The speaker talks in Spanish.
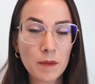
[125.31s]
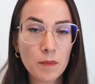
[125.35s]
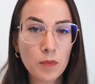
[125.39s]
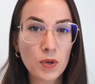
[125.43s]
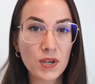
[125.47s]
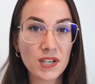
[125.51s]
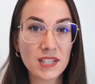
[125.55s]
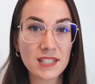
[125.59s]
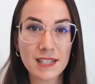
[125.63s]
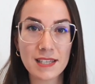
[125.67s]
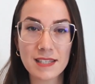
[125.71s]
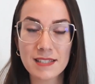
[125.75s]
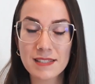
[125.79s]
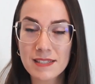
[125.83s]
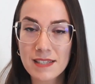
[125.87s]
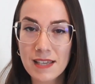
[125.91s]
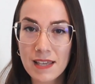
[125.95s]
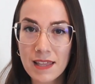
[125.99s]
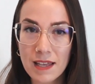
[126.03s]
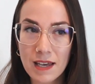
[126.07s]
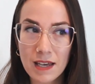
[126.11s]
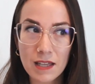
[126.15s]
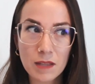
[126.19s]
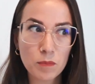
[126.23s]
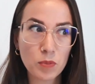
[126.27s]
por esa
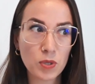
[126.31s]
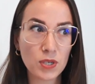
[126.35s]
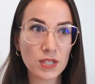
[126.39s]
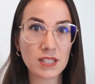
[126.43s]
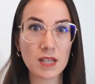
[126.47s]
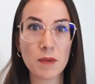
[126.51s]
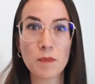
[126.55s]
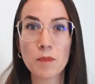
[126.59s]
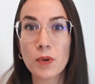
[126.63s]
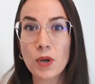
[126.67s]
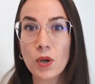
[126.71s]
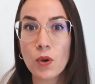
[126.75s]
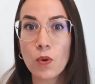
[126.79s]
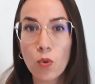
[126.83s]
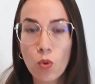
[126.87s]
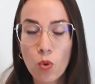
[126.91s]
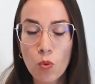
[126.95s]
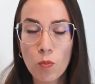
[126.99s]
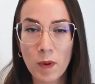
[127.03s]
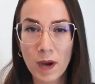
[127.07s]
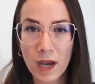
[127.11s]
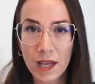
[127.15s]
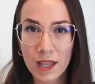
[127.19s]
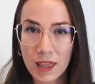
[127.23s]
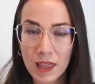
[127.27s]
ansiedad, por esa
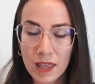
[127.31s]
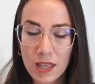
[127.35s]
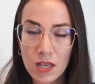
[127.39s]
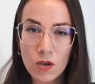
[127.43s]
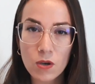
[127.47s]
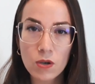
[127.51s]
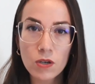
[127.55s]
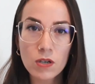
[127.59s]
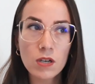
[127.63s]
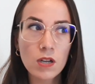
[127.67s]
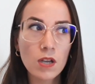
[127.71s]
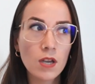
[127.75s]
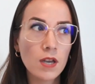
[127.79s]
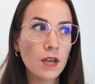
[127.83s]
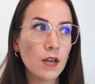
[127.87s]
preocupación